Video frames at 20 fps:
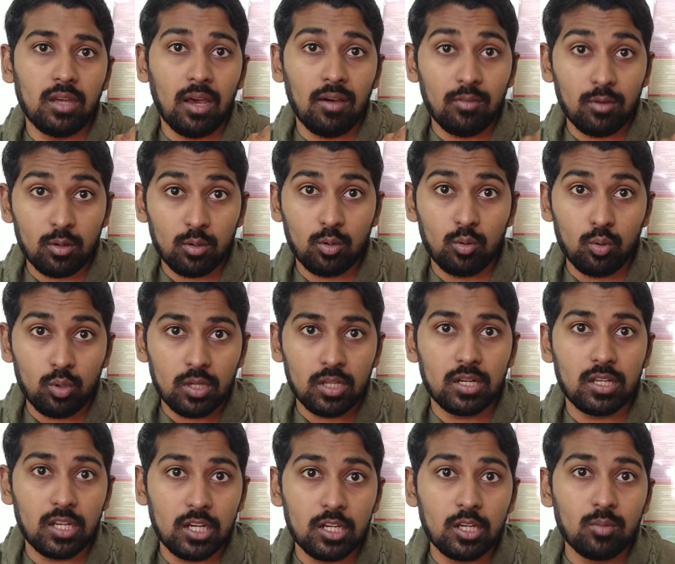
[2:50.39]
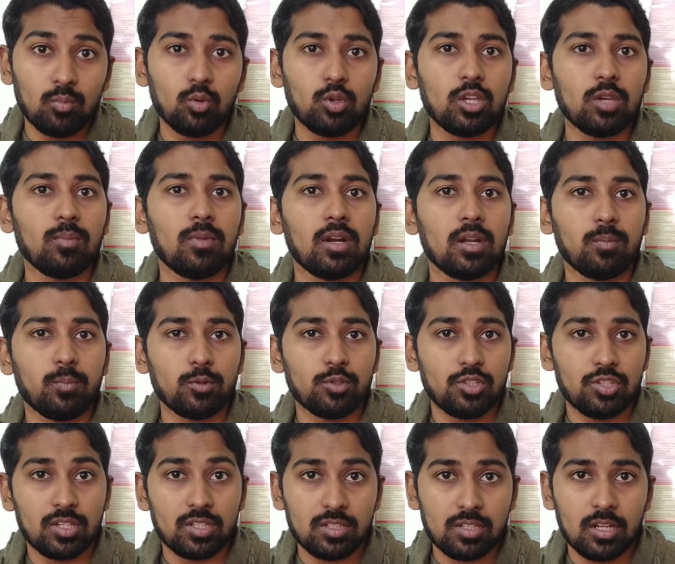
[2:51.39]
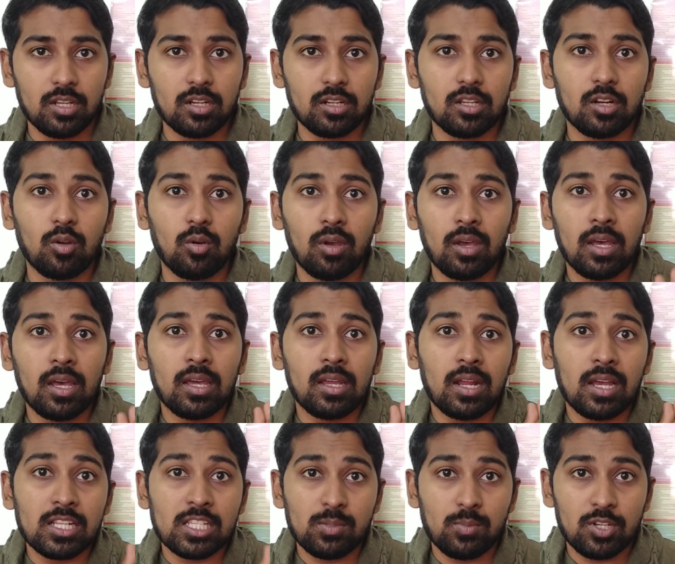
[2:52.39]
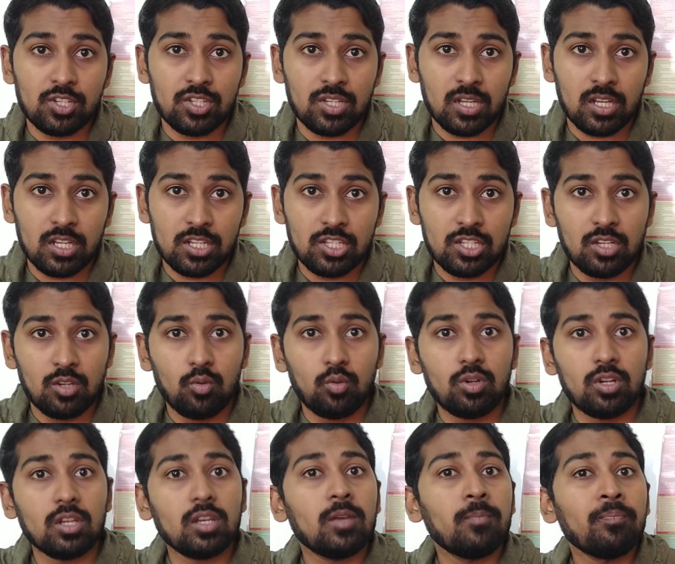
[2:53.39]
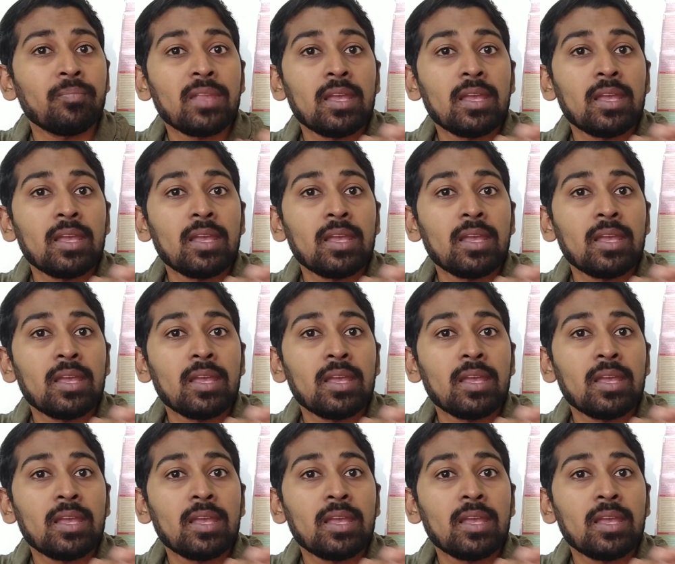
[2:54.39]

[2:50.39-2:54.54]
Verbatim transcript: அவர் கூட இருக்கிற இன்னும் முக்கியமான பொசிஷன்ஸில் இருக்கிறவங்க ராஜபக்சே கட்சியை விட்டு